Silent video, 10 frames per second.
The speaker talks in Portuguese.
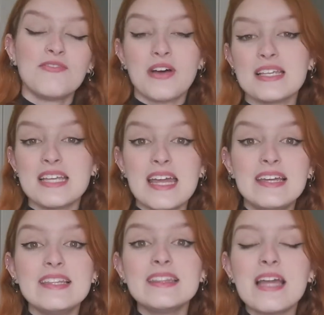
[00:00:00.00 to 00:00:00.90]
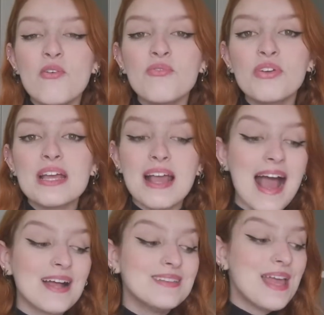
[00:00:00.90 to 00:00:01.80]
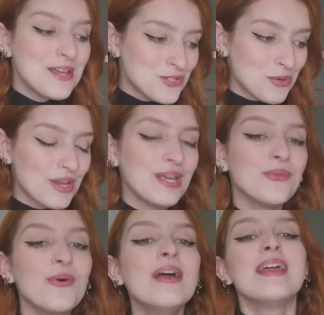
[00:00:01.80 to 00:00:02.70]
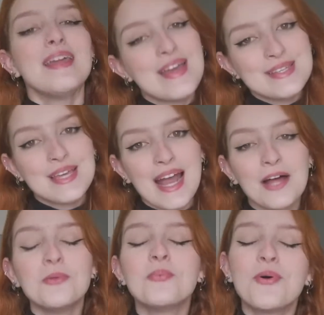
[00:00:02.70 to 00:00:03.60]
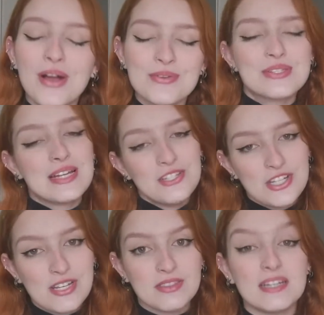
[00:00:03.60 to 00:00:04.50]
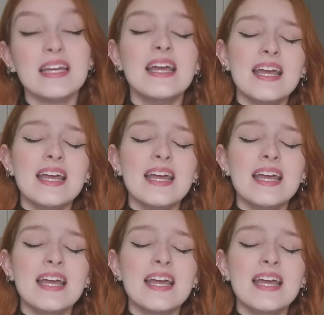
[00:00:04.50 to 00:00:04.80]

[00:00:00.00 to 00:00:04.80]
e fazem ele não ficar destruído e ressecado por causa da tinta.